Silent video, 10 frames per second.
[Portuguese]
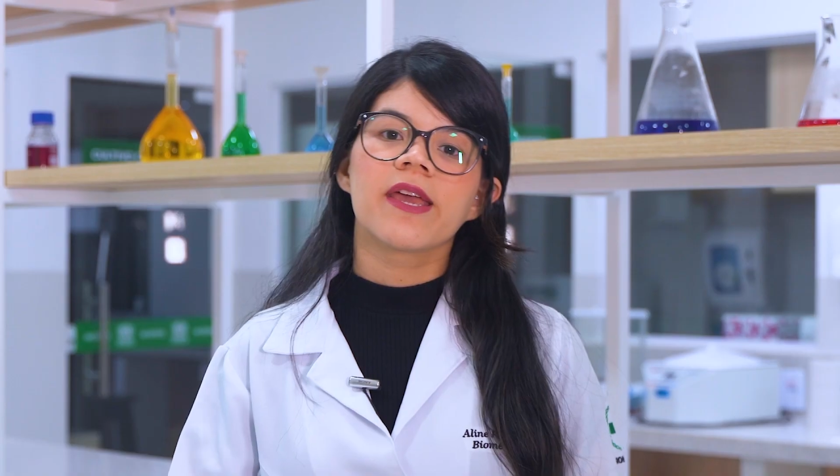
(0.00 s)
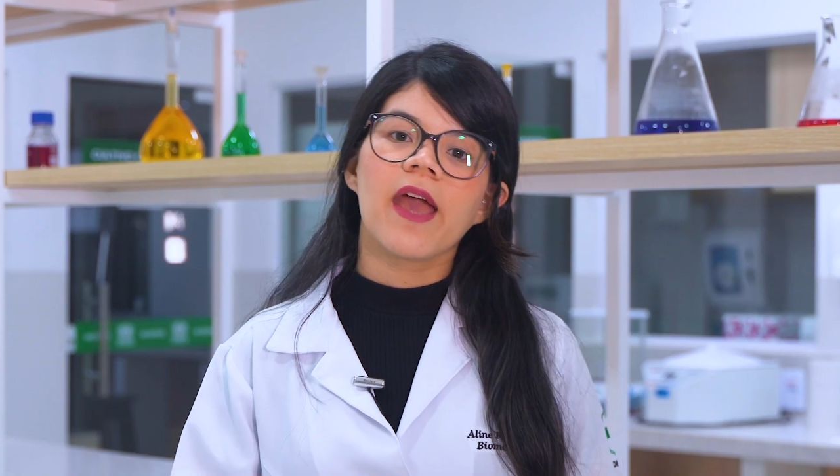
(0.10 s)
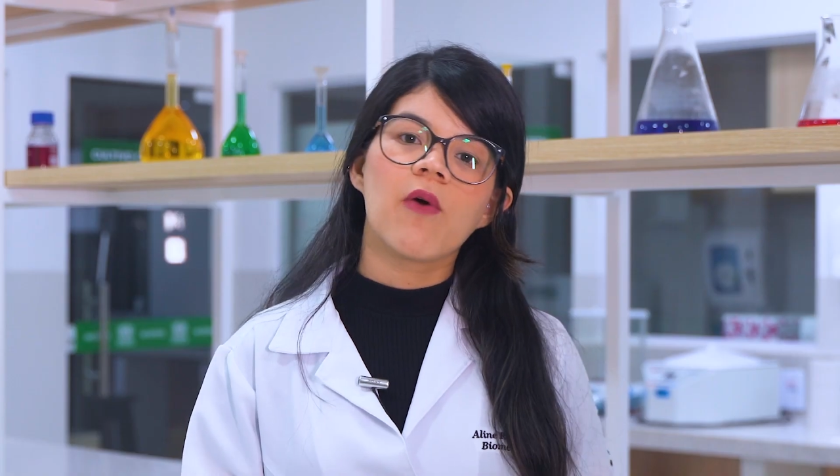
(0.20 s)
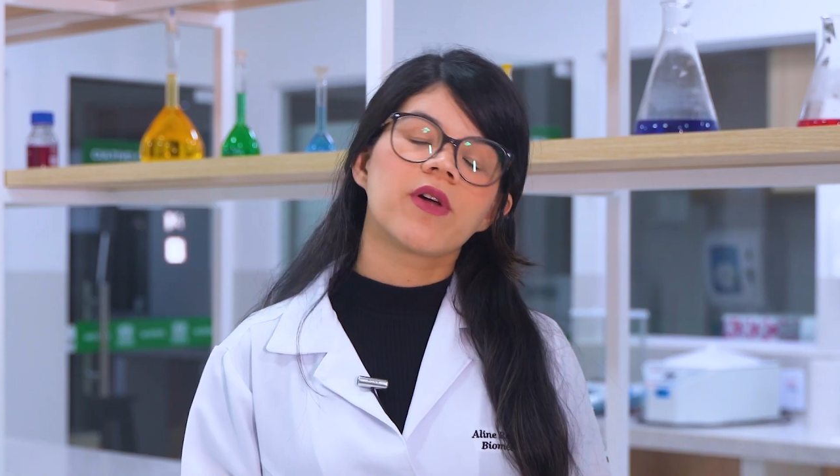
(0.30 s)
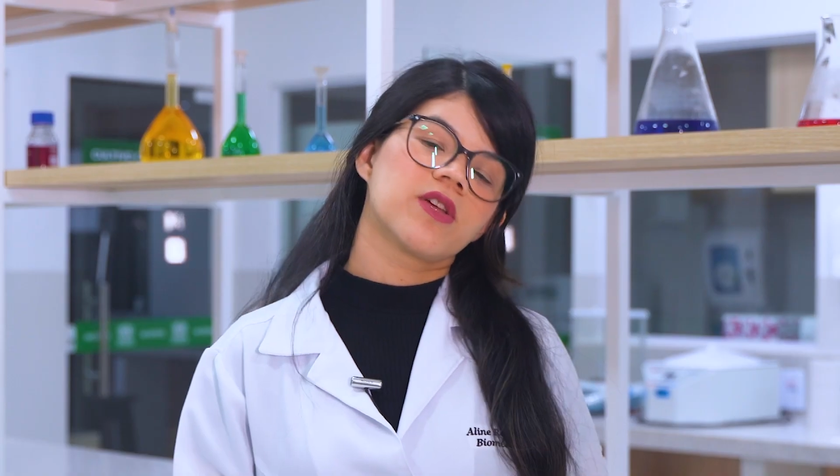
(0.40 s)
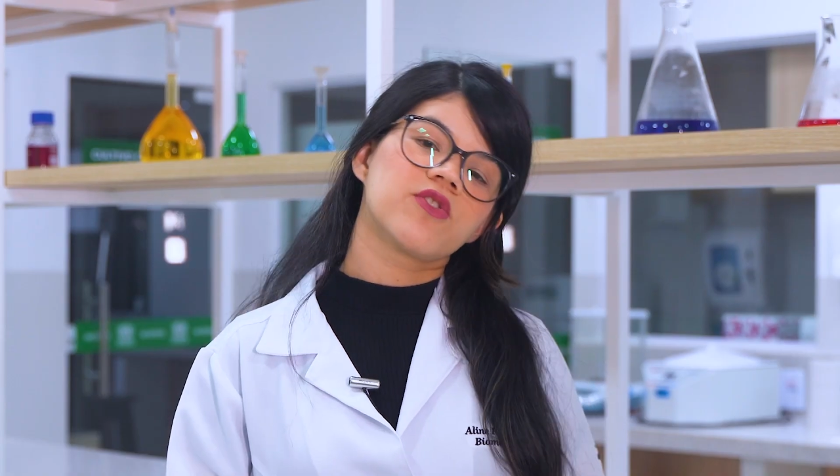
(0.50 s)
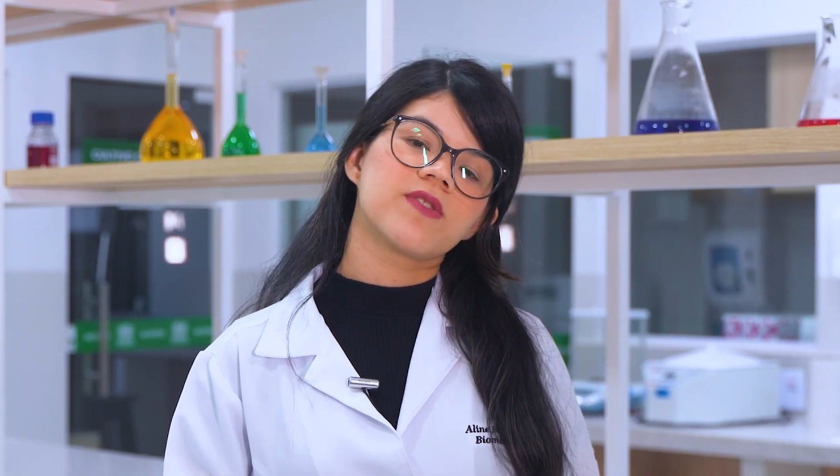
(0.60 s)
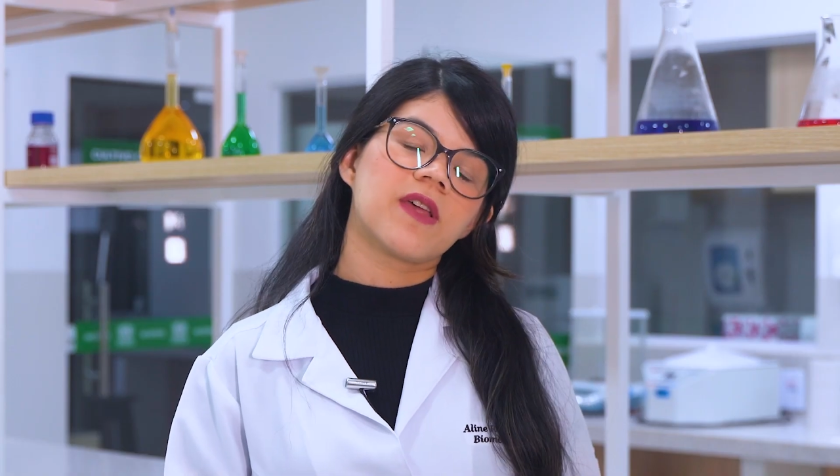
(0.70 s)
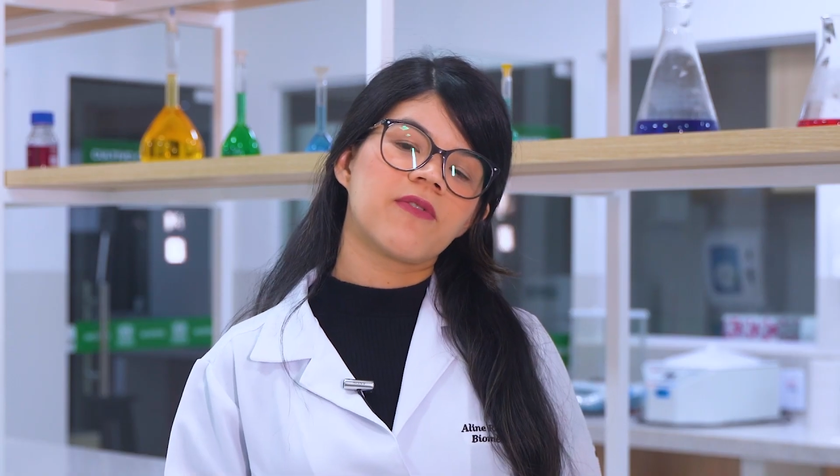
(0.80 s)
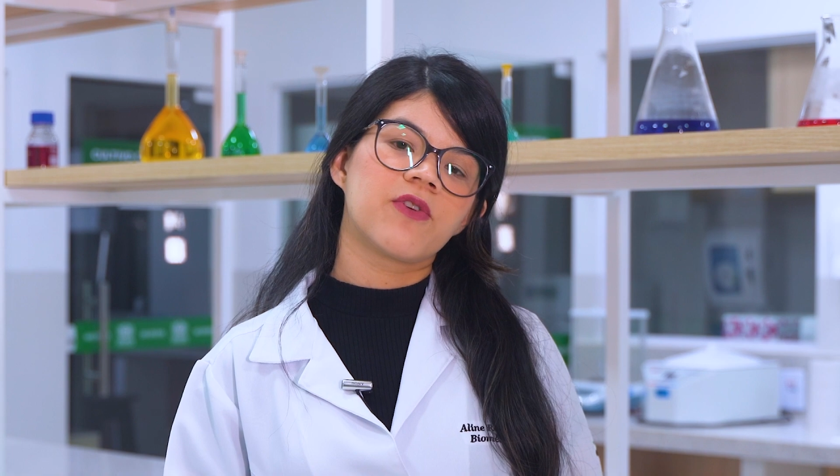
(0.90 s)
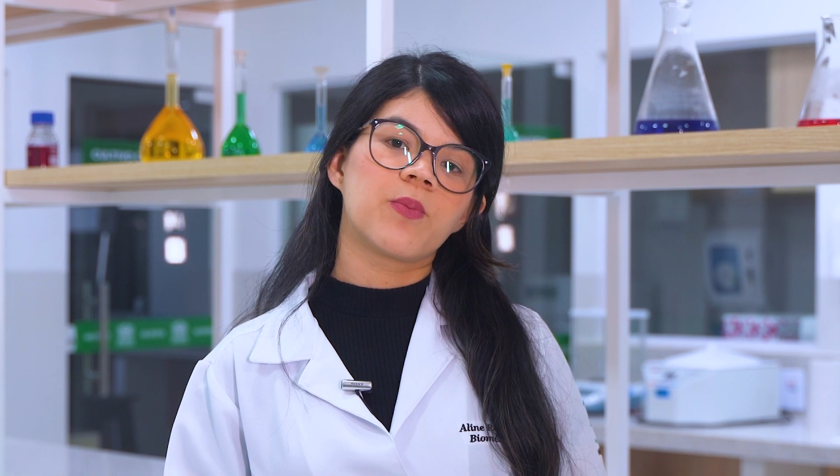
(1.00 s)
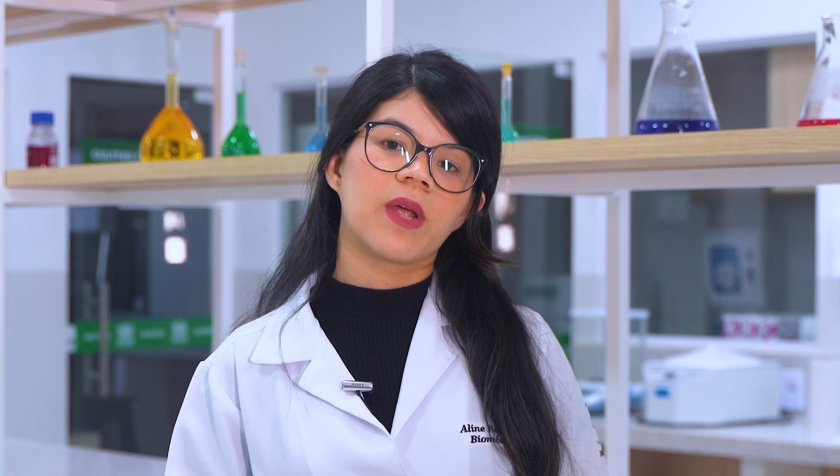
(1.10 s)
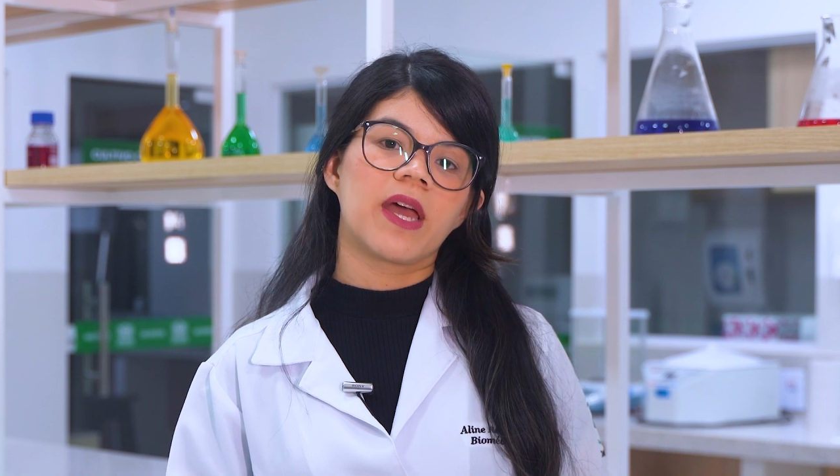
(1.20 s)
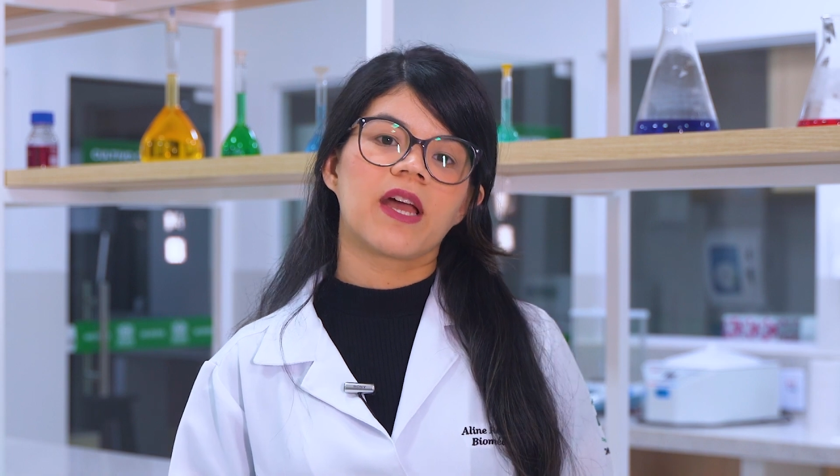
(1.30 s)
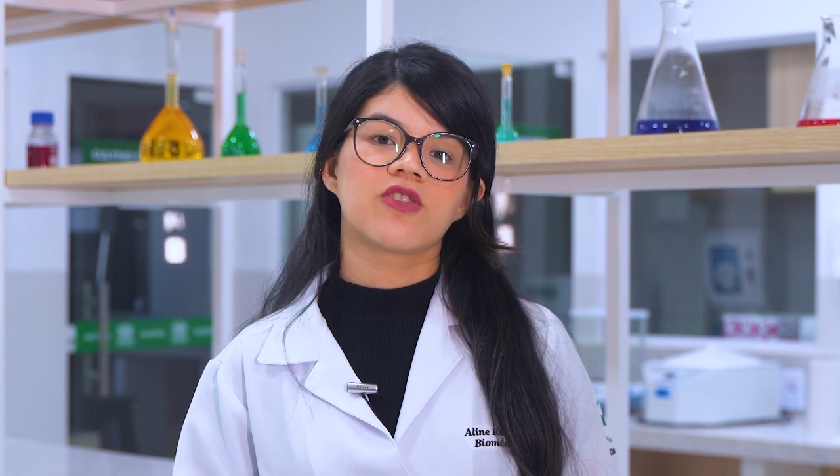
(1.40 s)
que é um grande desafio
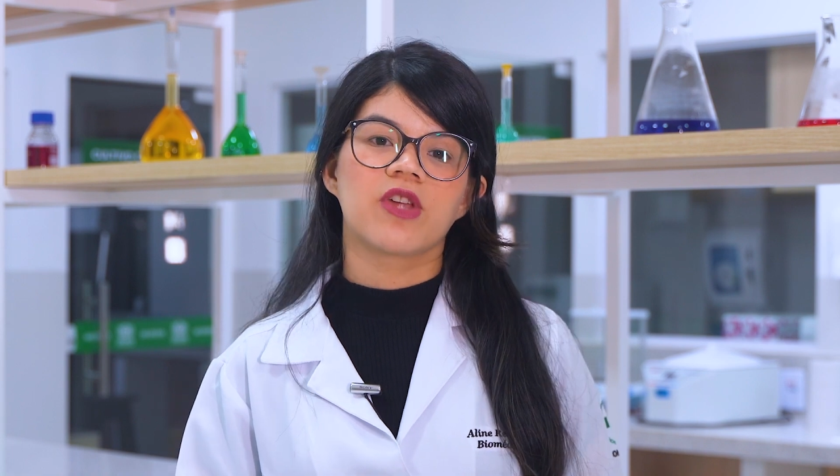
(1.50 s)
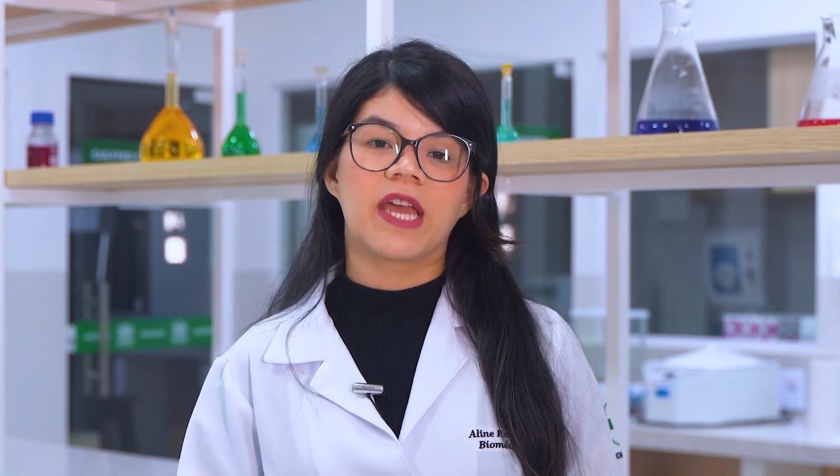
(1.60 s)
para a er,